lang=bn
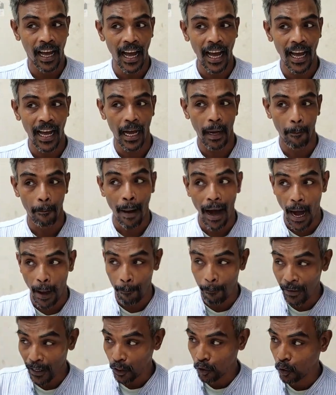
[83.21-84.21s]
হ্যাঁ বা
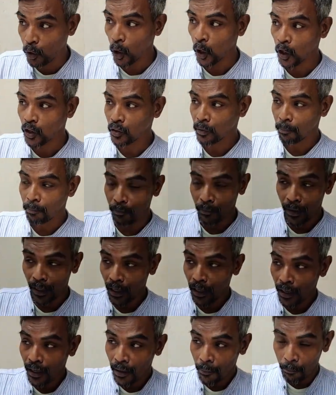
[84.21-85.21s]
বিদ্যুৎ
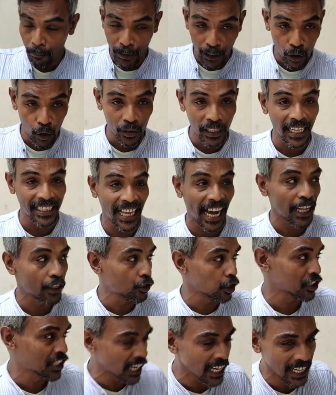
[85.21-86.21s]
বিদ্যুতের
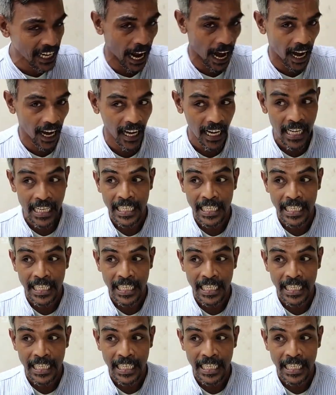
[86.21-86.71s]
দায়িত্বশীলরা